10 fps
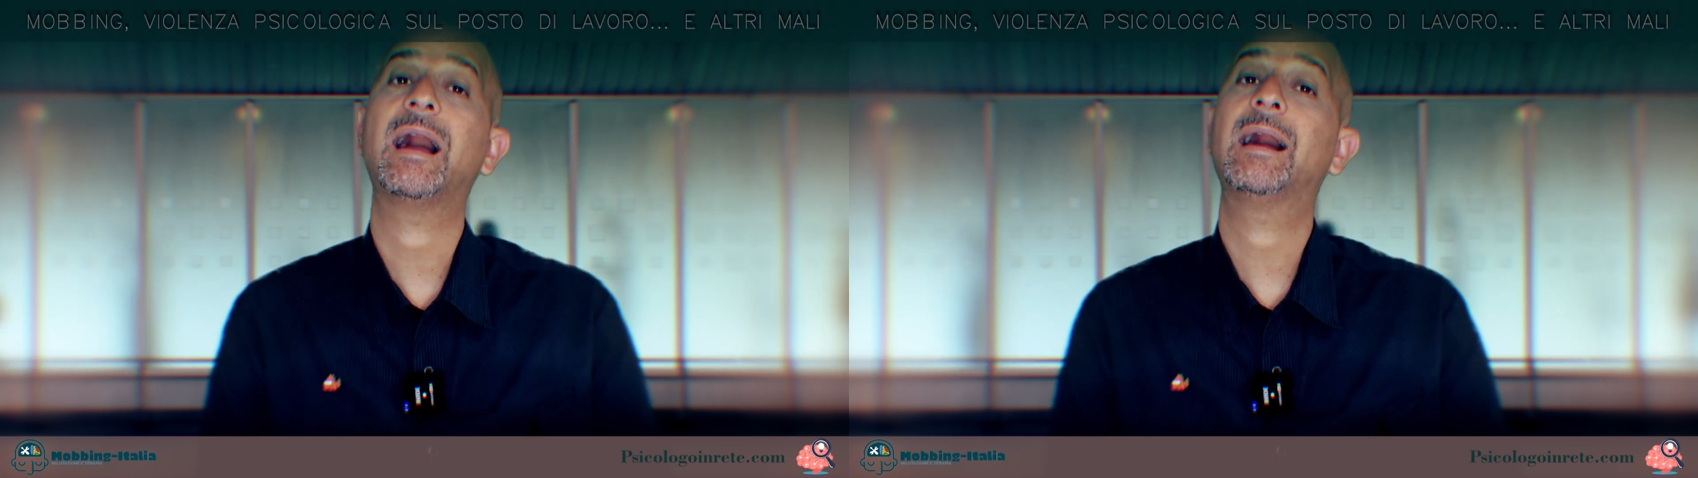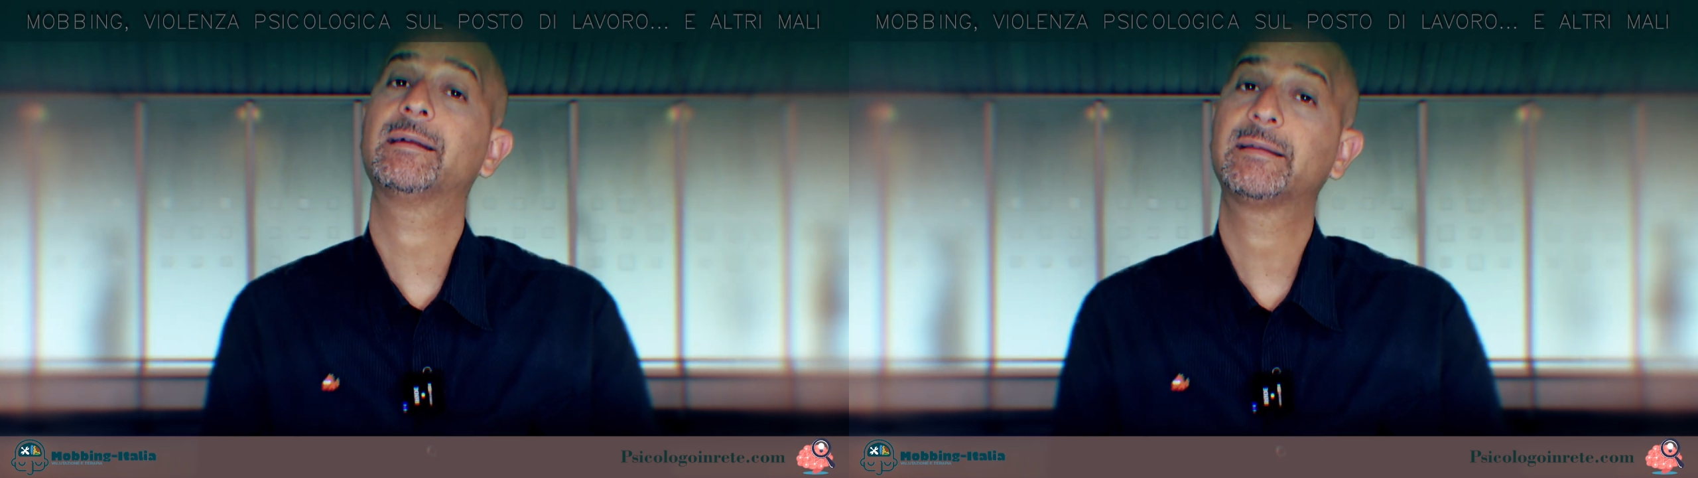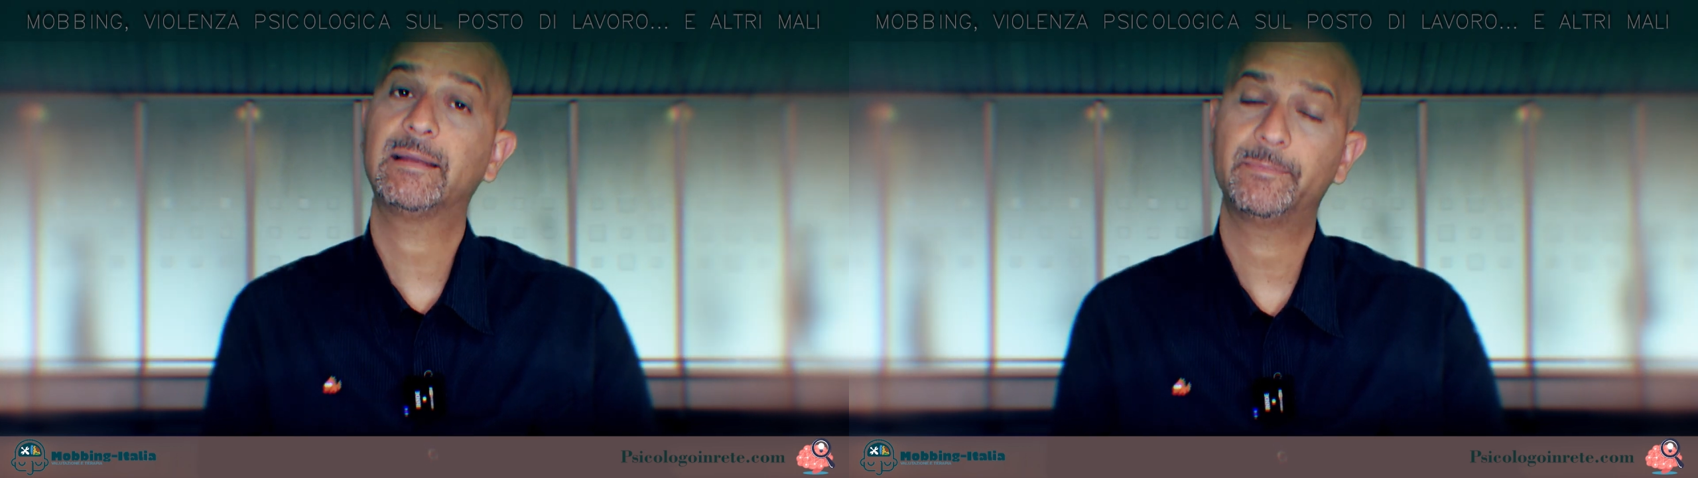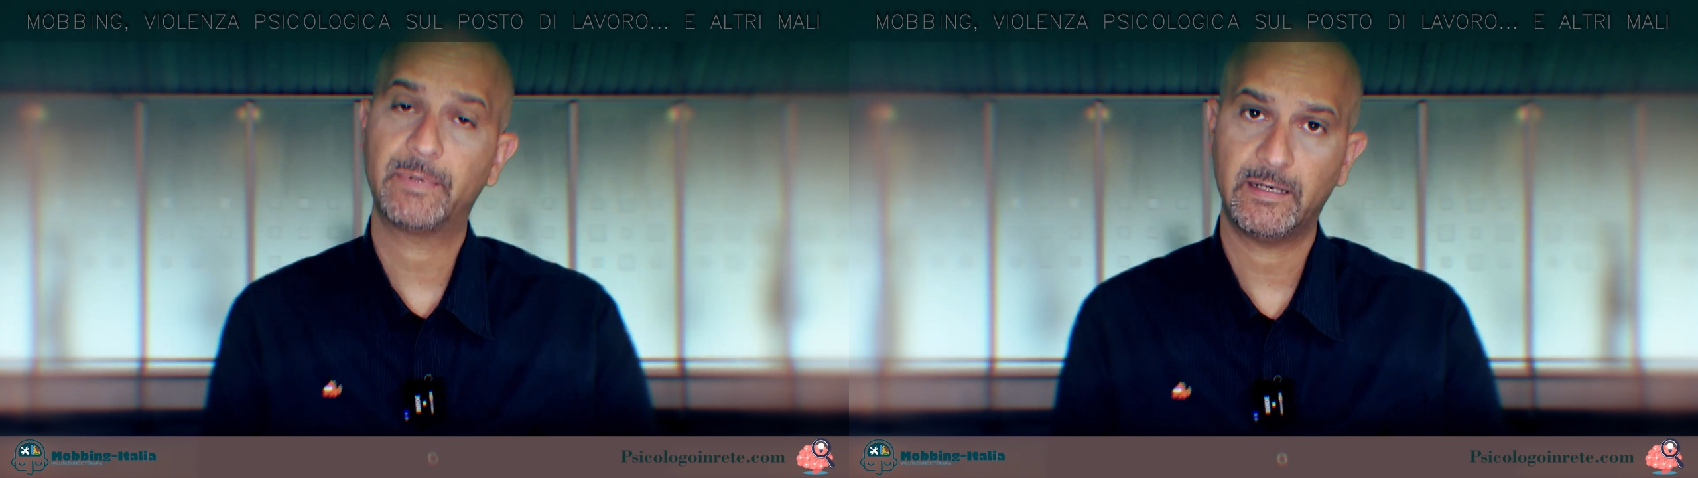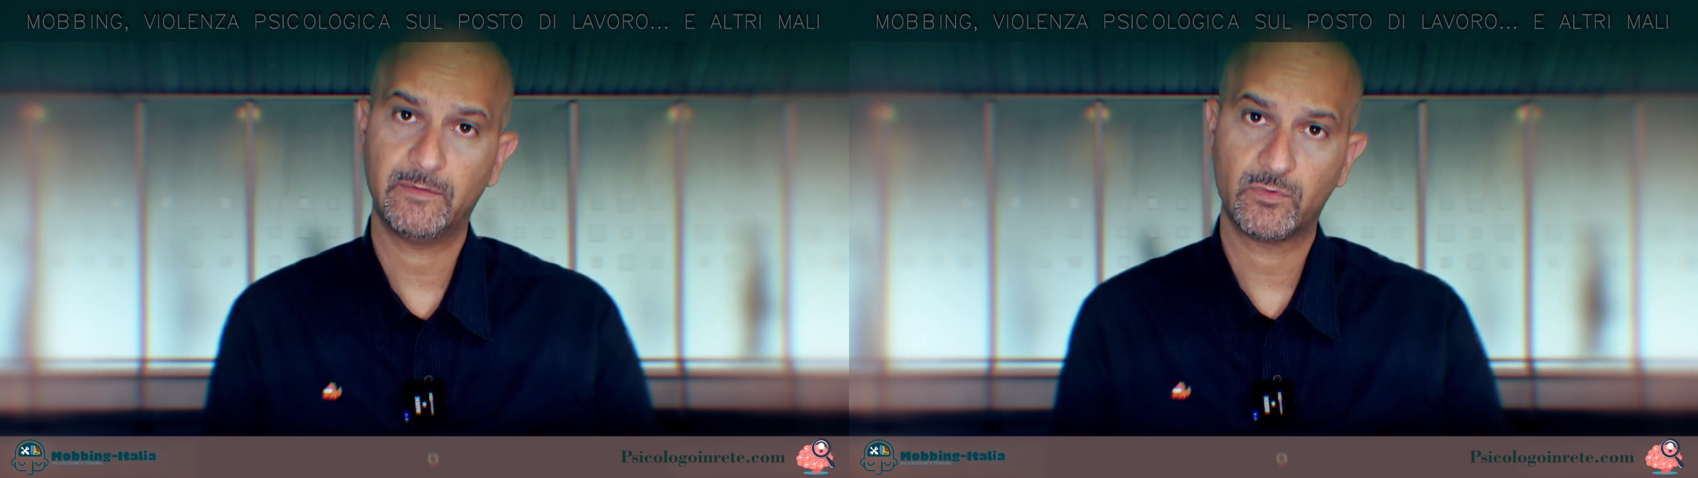anche
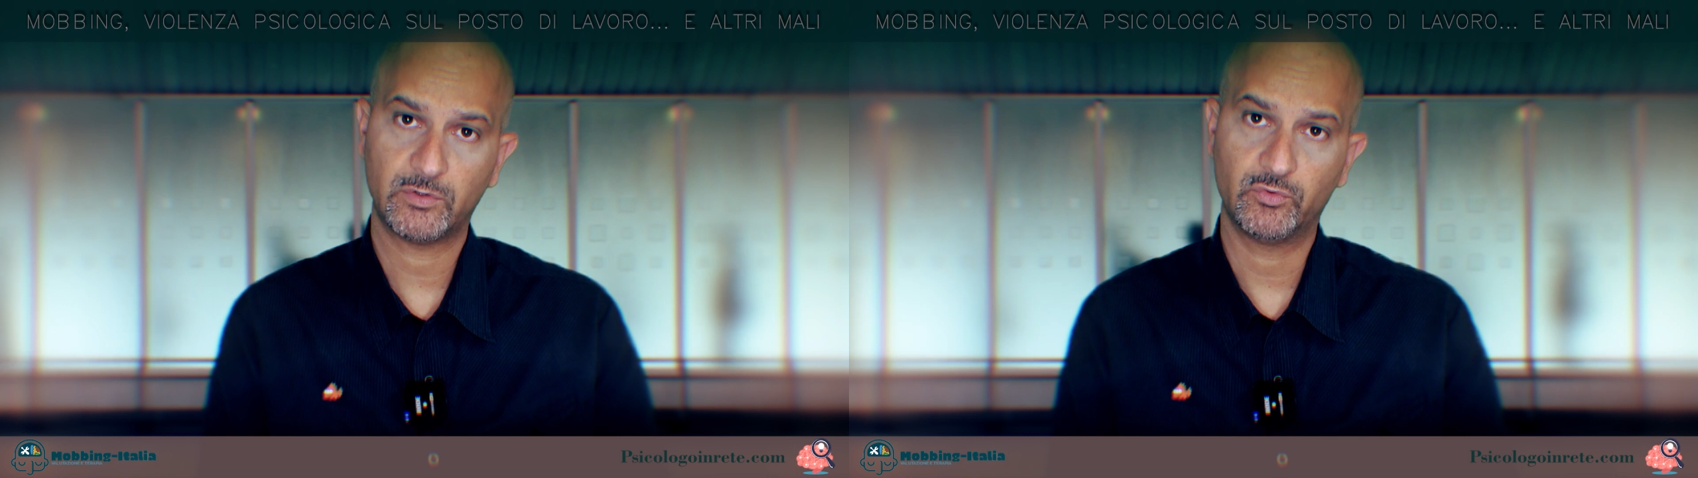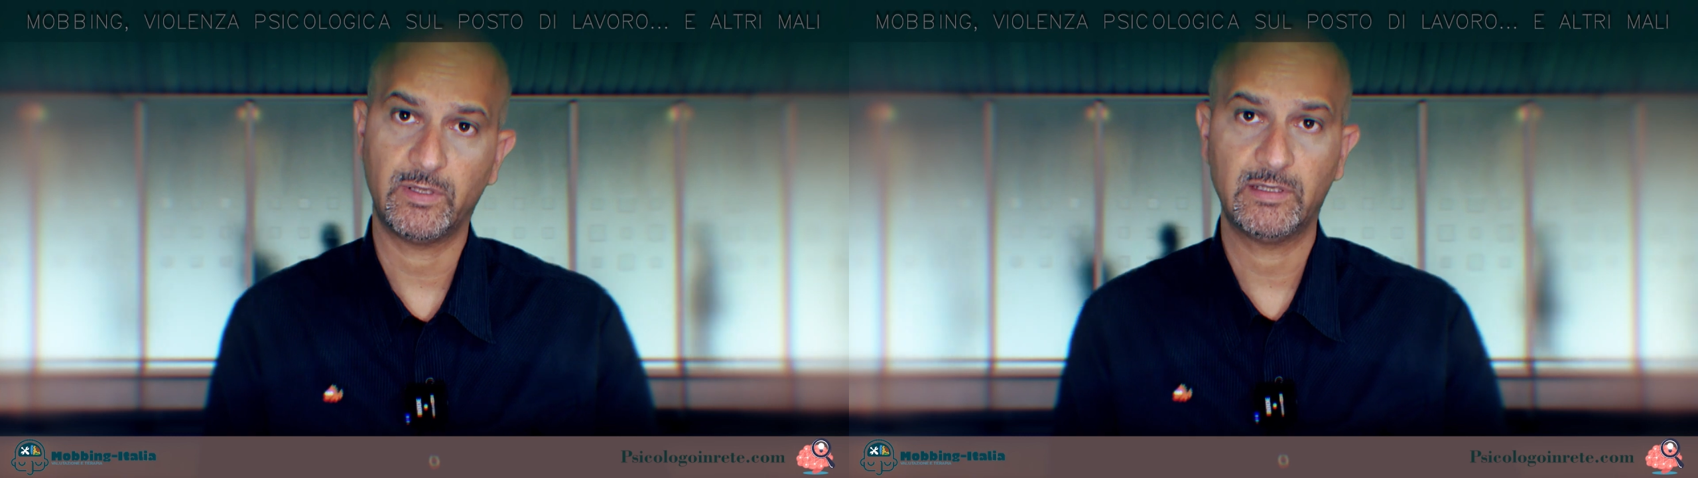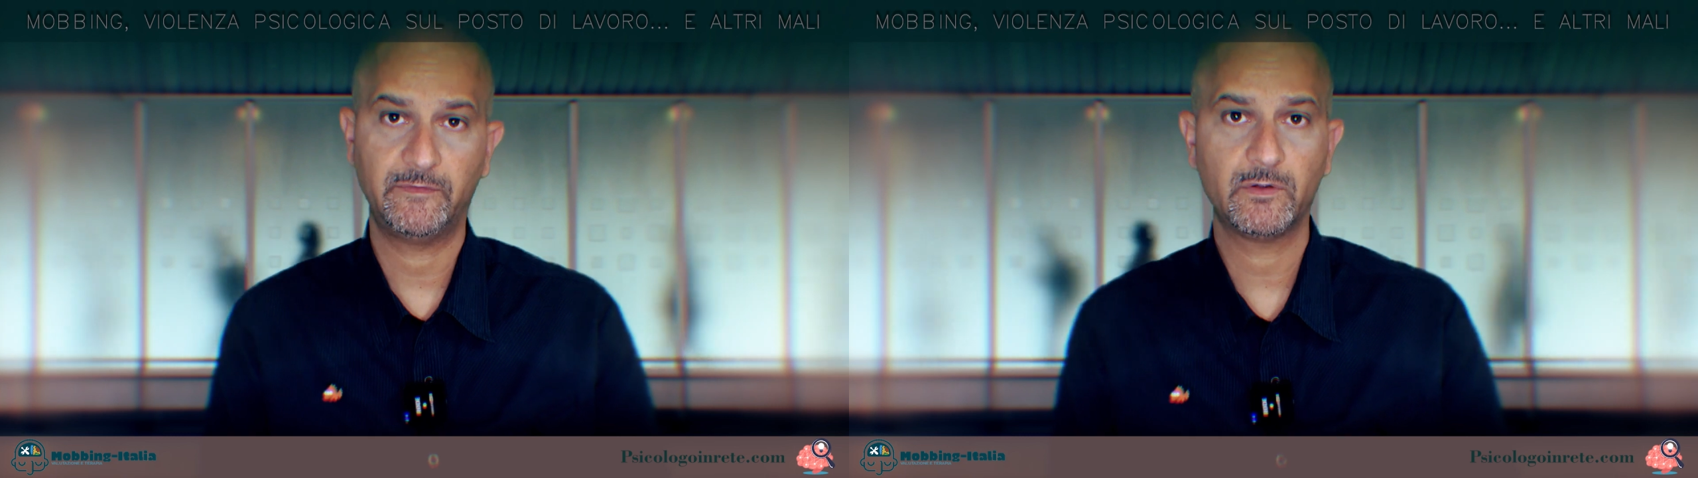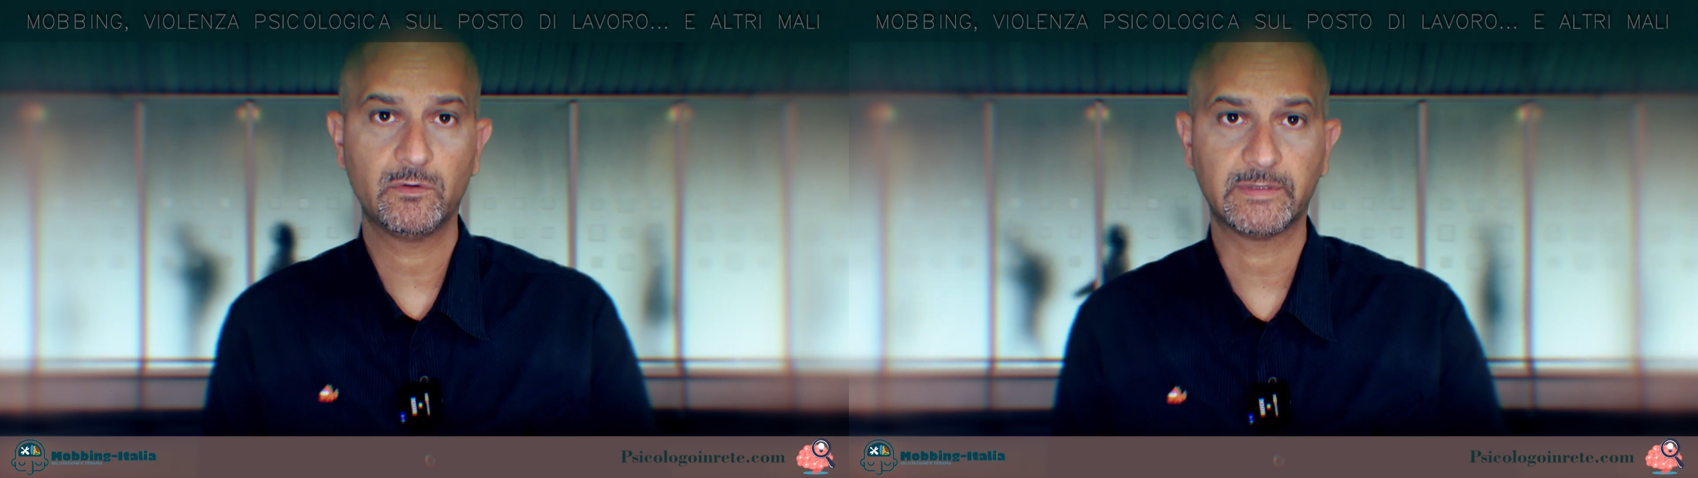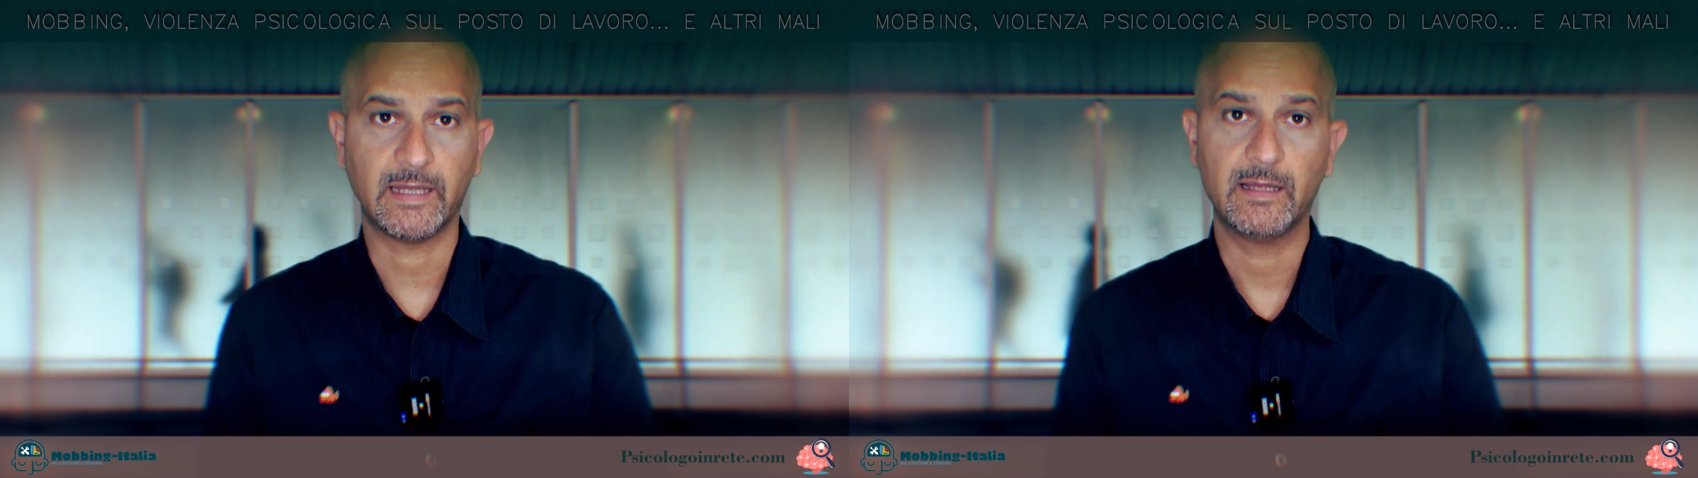per il lavoratore in
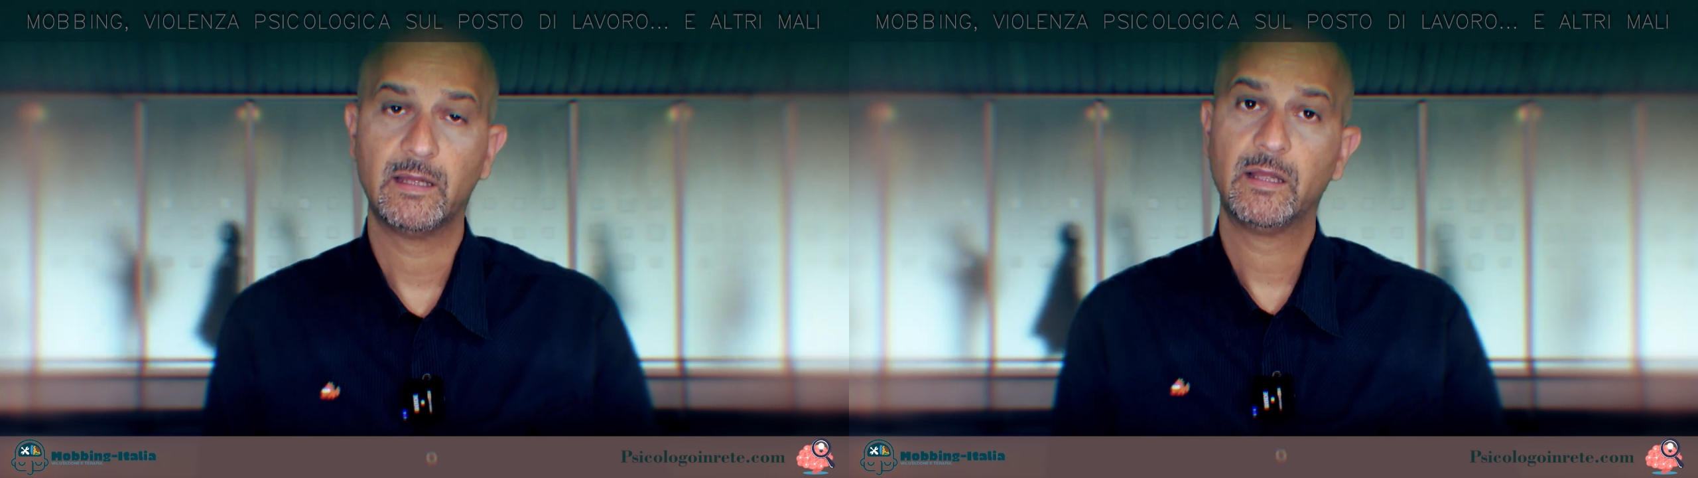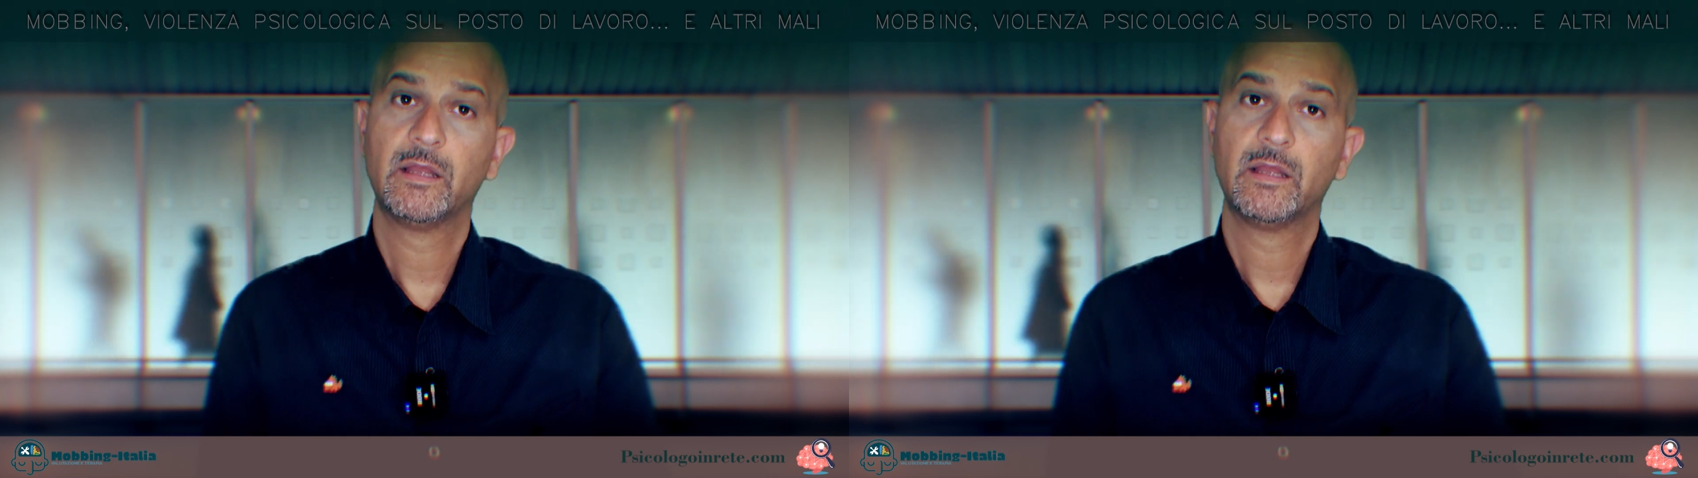difficoltà